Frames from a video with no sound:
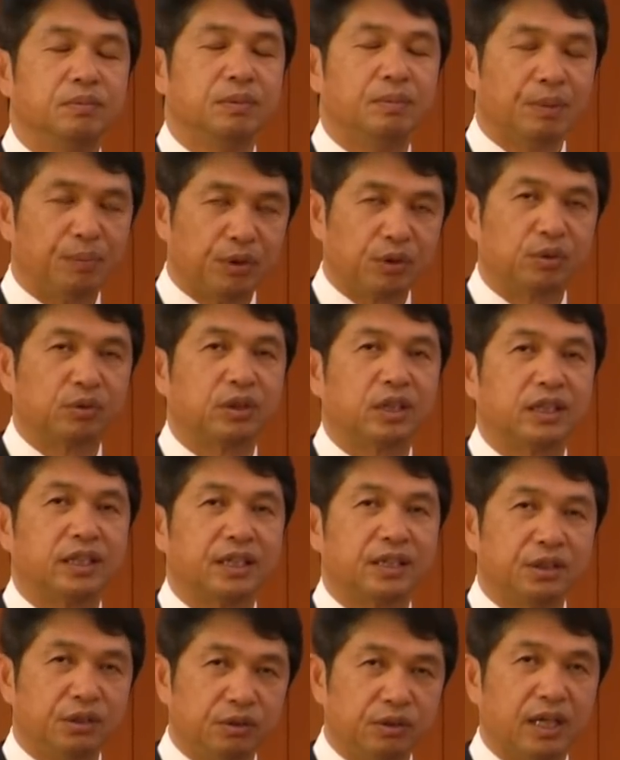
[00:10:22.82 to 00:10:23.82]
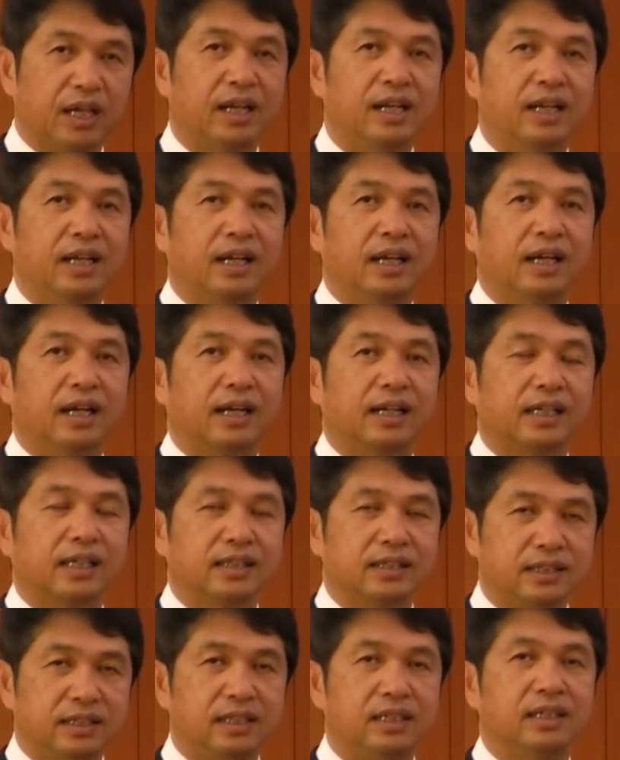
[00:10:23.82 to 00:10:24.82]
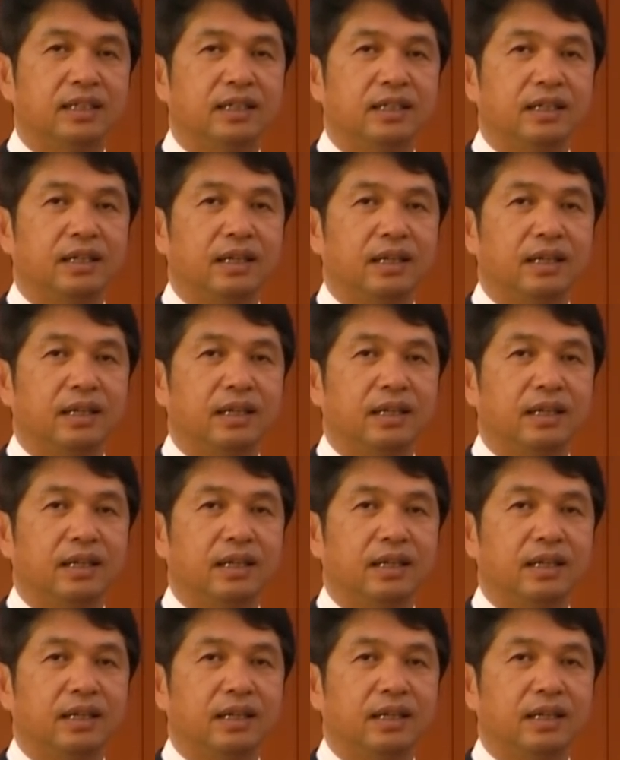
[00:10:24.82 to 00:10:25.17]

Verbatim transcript: 見守ることができるような形に